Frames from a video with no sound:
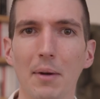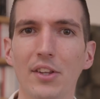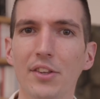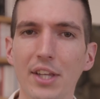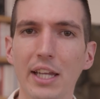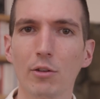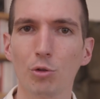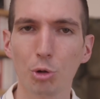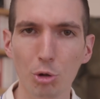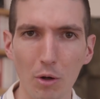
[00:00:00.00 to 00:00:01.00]
bah, d'aider
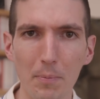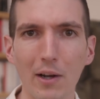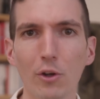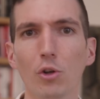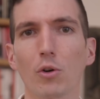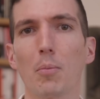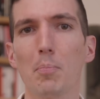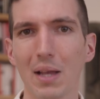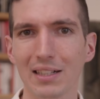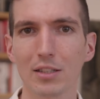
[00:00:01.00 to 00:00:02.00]
d'autres parieurs. Donc
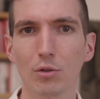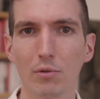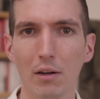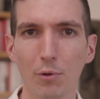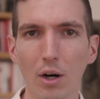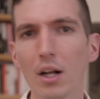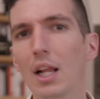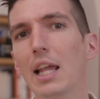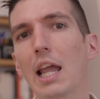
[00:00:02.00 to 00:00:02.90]
merci une nouvelle fois.